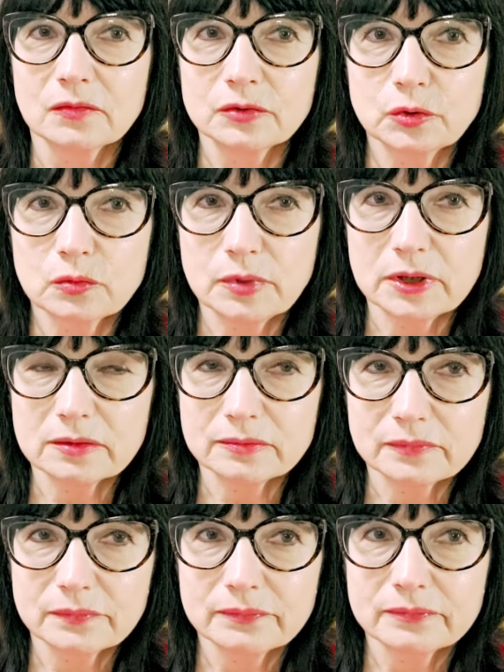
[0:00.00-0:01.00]
в Дублин
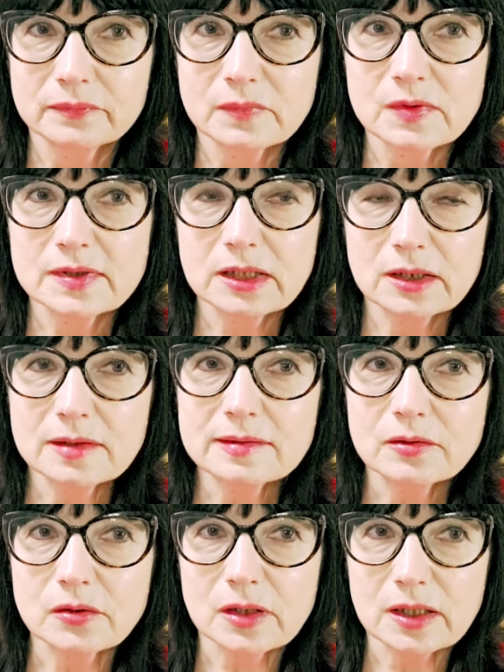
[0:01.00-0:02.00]

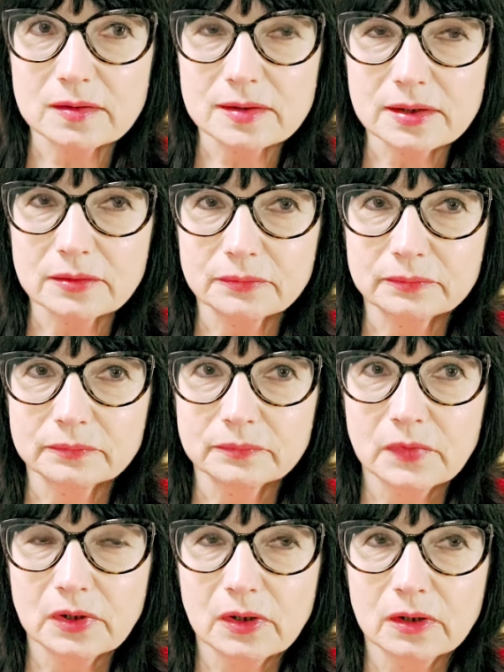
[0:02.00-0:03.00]
столицы Ирландии.
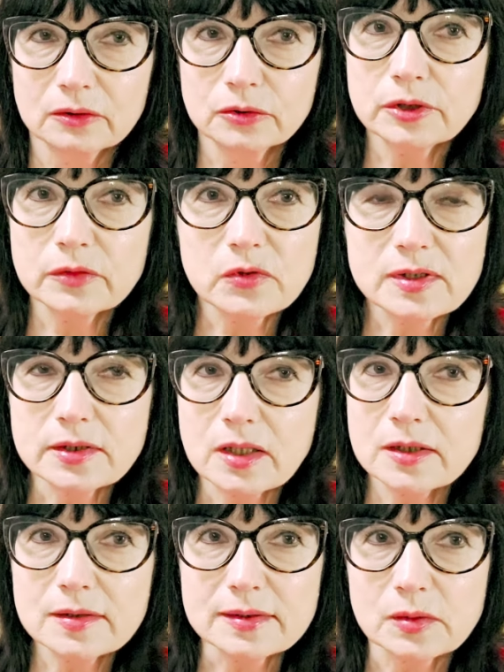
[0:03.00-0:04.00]
Но его
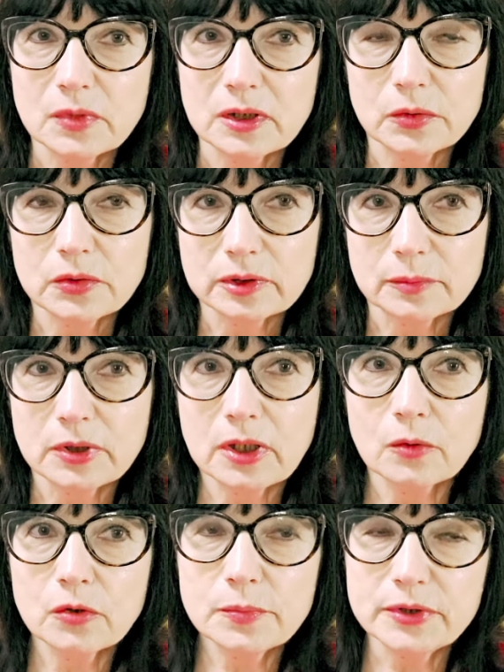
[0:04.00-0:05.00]
сняли с самолета. По
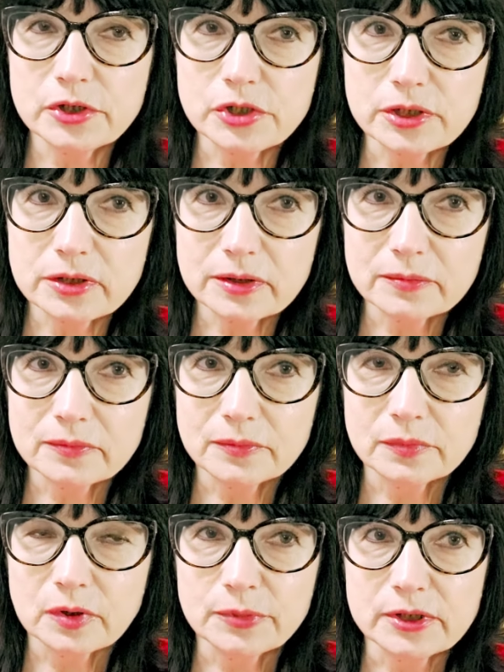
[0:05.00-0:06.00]
какой причине?
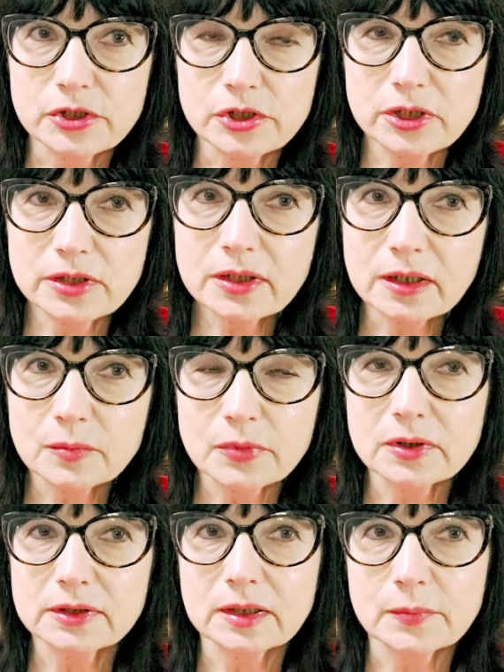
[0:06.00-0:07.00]
По причине, как
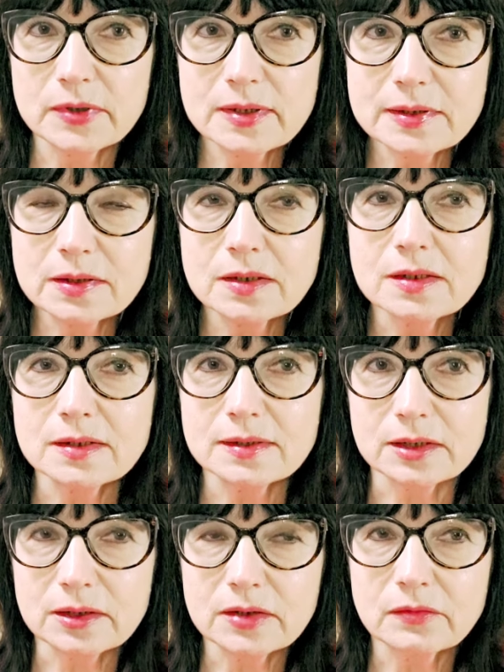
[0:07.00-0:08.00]
было написано,
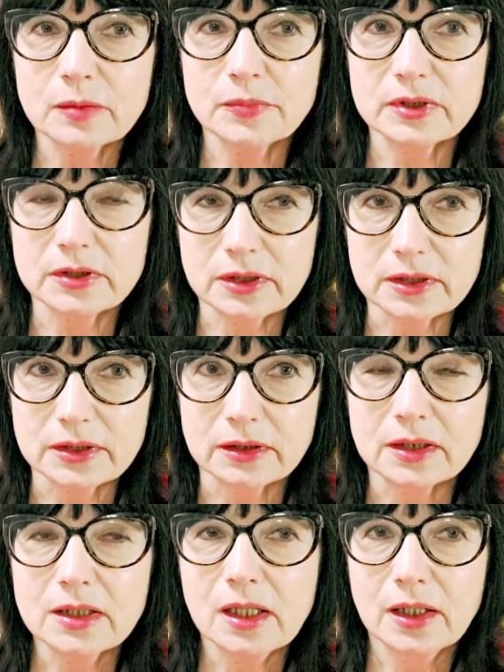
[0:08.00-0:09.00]
сильного
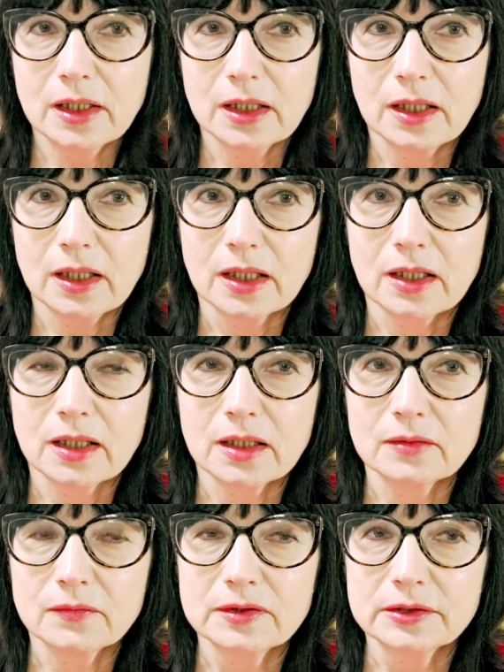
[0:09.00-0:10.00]
опьянения.
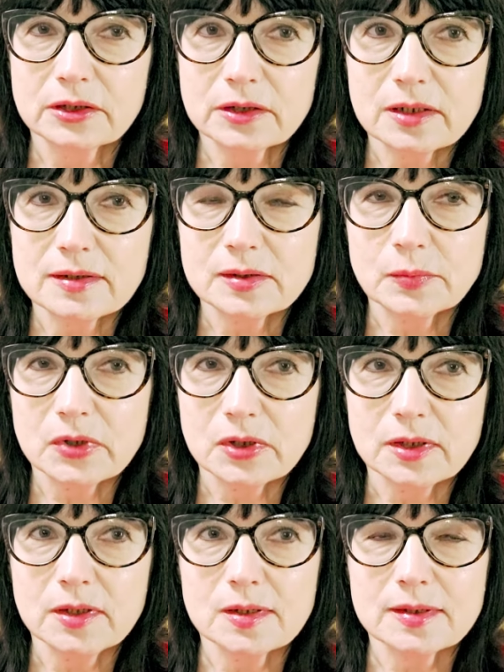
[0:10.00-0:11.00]
Э, в интернете
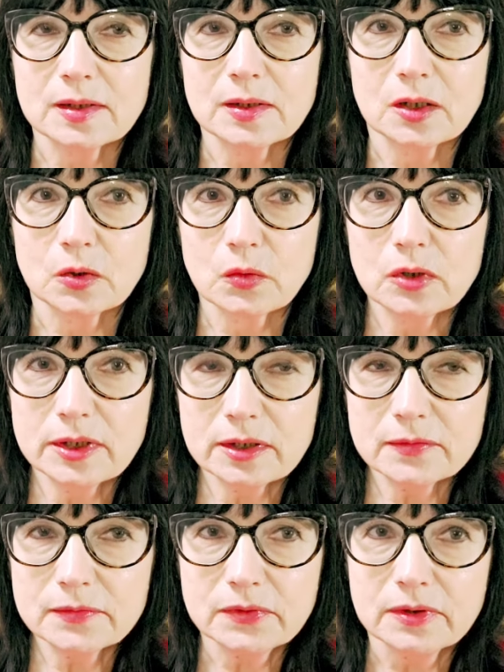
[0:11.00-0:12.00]
было несколько
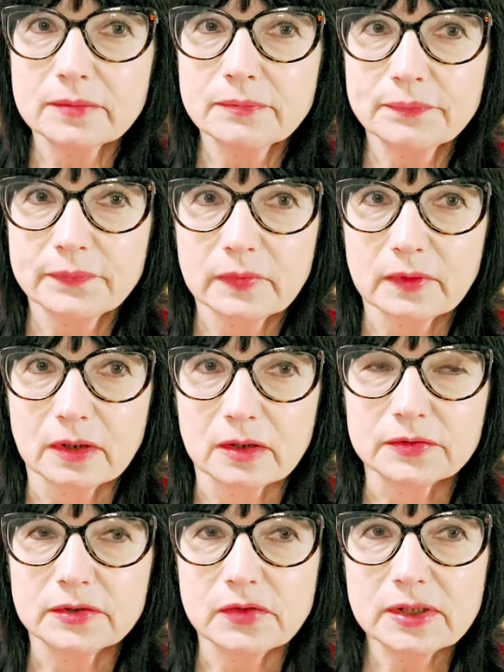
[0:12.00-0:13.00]
роликов, э,
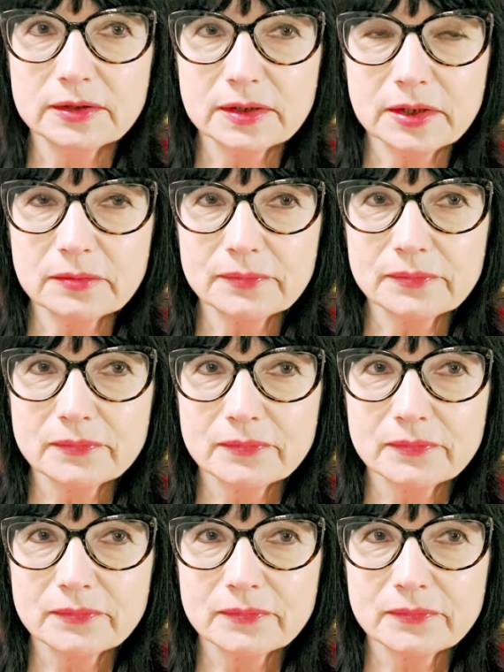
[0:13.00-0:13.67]
в Твиттере.